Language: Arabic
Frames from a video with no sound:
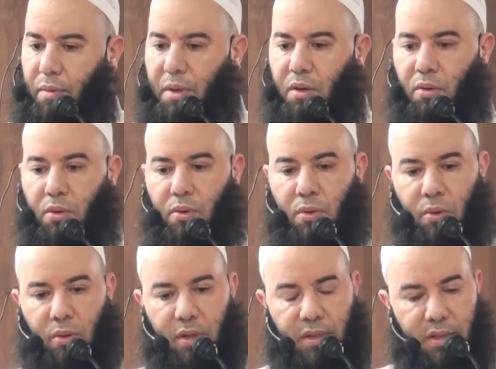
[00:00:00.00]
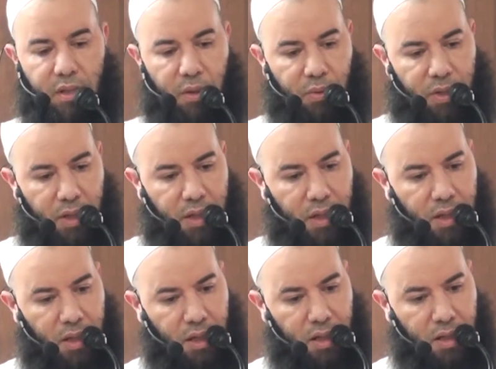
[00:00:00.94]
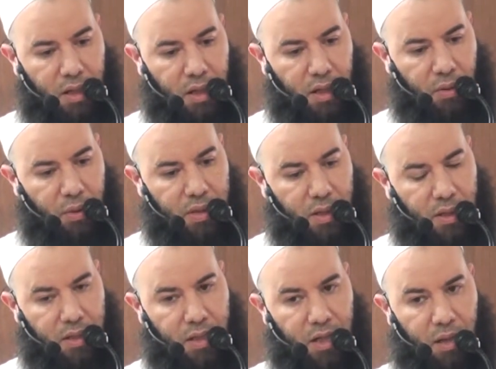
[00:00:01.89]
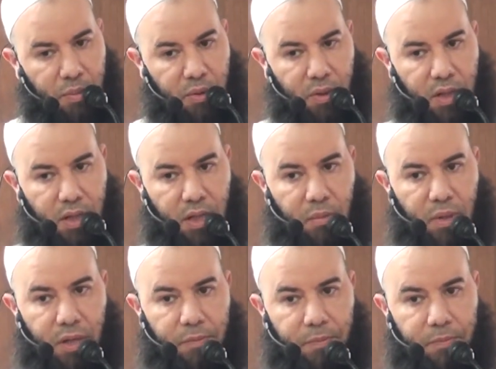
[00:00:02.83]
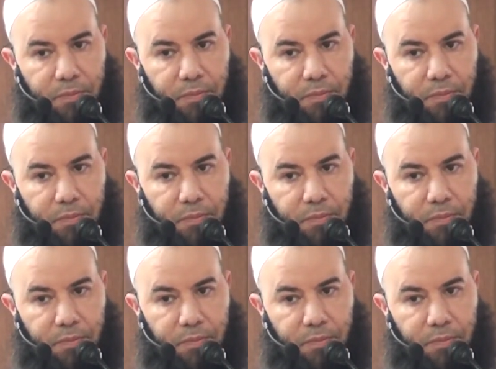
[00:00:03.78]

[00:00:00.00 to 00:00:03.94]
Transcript: فمن حقوق الزوج كذلك إخوة الإسلام والإيمان